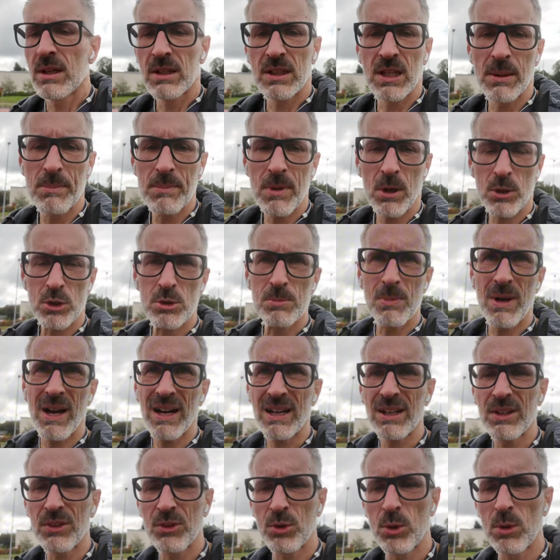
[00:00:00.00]
ich habe mir auch schon
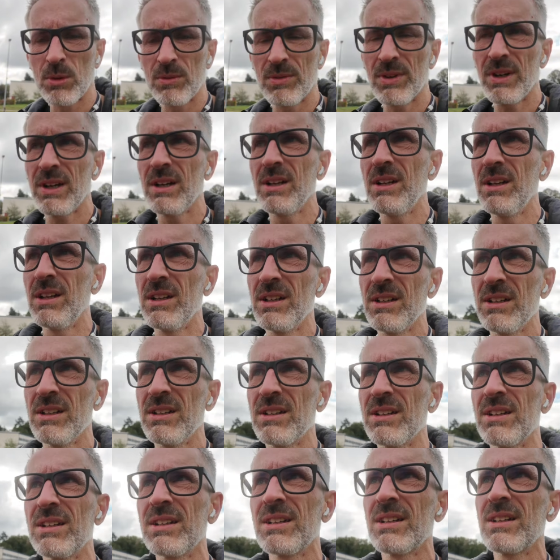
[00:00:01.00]
mal angezogen, weil
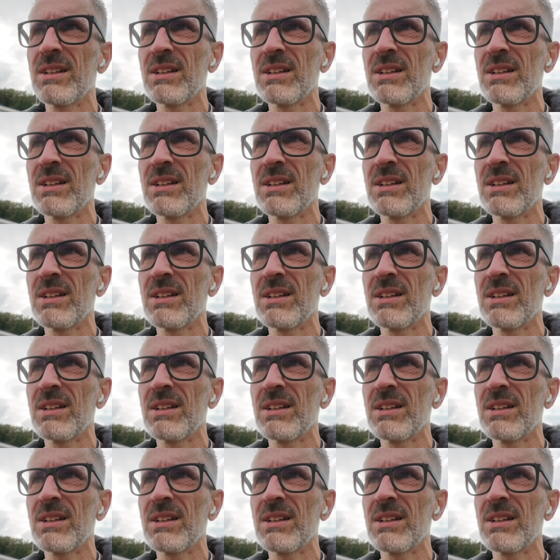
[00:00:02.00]
äh,